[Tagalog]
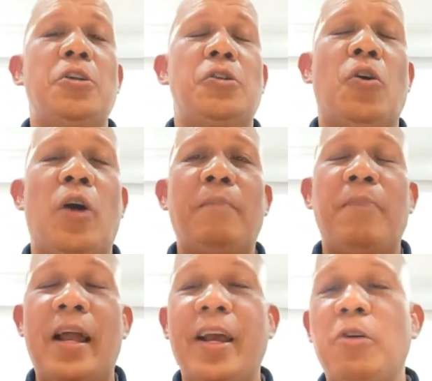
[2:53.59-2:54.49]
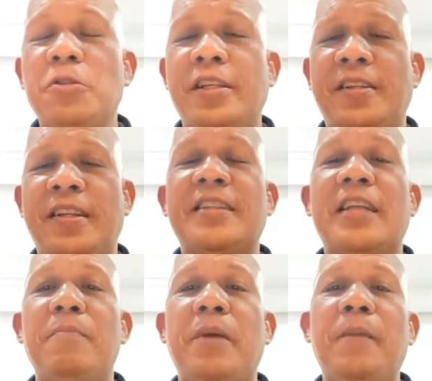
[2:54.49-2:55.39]
So ang palagi kong
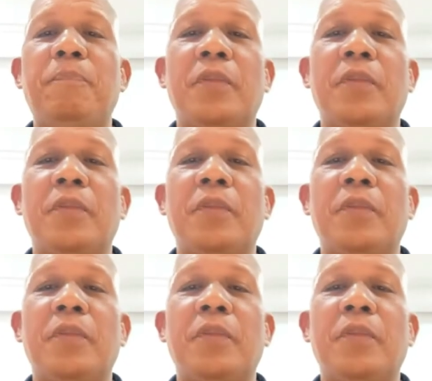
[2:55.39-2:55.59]
sinasabi,